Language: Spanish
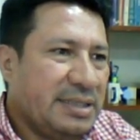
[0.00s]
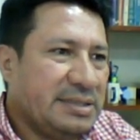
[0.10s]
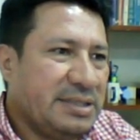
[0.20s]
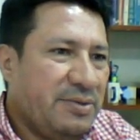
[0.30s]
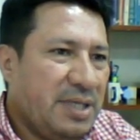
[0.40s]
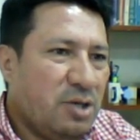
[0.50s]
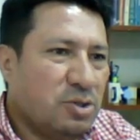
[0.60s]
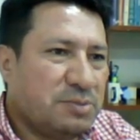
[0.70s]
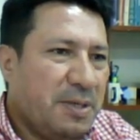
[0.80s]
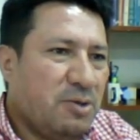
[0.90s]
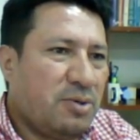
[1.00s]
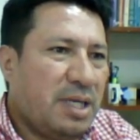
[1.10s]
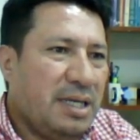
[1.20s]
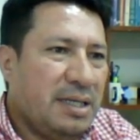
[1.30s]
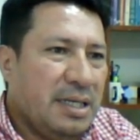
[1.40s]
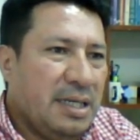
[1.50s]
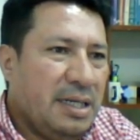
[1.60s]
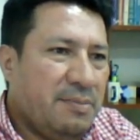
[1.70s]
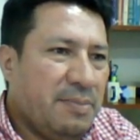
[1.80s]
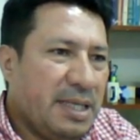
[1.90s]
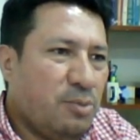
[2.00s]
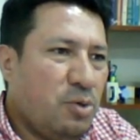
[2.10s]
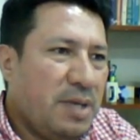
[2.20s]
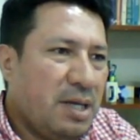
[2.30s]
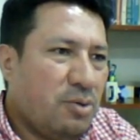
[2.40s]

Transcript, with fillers: en este video. Espero que les vaya muy bien